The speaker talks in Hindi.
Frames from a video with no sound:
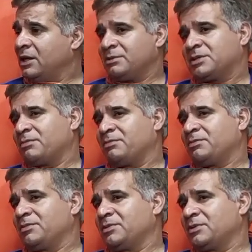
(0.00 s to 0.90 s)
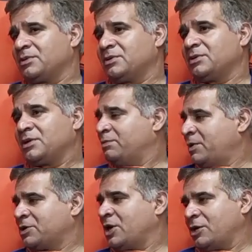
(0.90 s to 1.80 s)
हम सब की
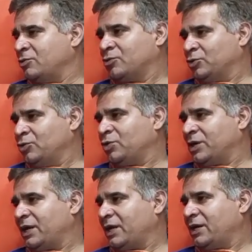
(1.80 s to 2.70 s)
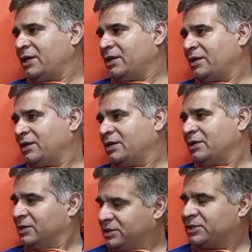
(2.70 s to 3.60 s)
परेशानियों को दूर करेंगे कब
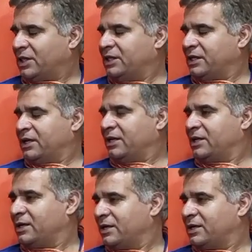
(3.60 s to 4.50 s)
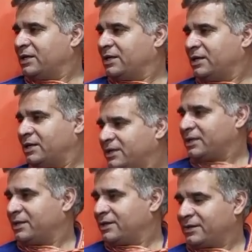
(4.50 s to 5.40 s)
करेंगे जल्दी करेंगे बहुत
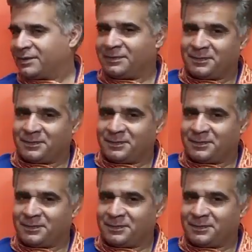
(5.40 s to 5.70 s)
शुक्रिया आपका